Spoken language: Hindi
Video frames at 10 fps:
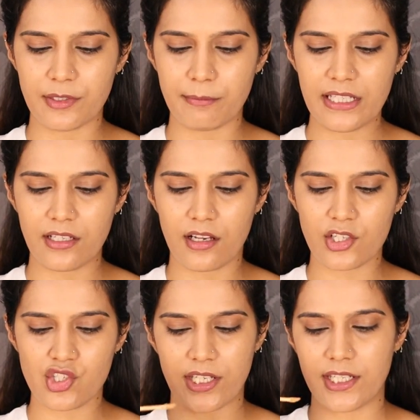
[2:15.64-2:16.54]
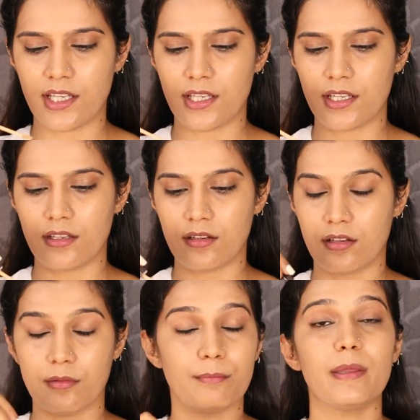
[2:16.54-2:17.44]
फिटमी का शेड
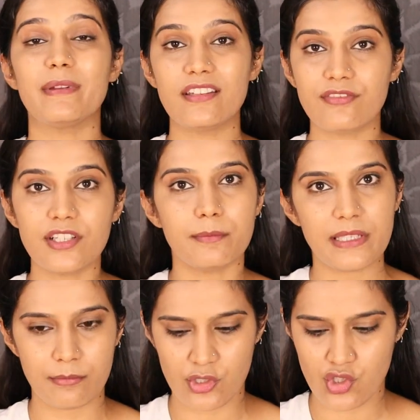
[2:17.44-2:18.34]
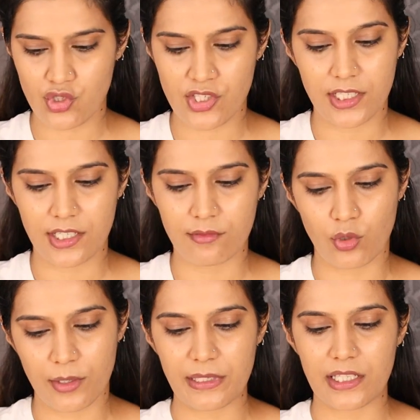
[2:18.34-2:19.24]
है मेबलिन फिटमी में जो शेड है
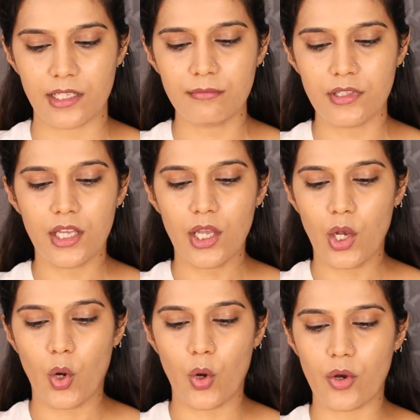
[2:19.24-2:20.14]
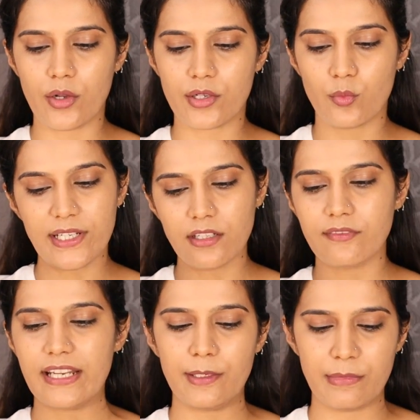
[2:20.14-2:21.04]
वो है मीडियम और वेट
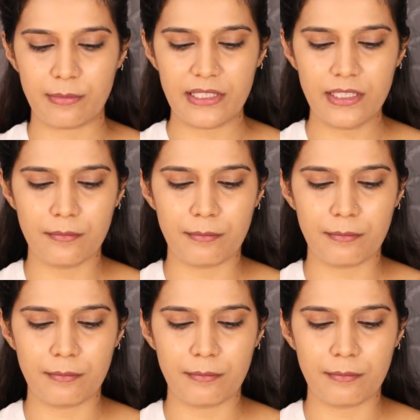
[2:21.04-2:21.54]
एंड वाइल्ड में भी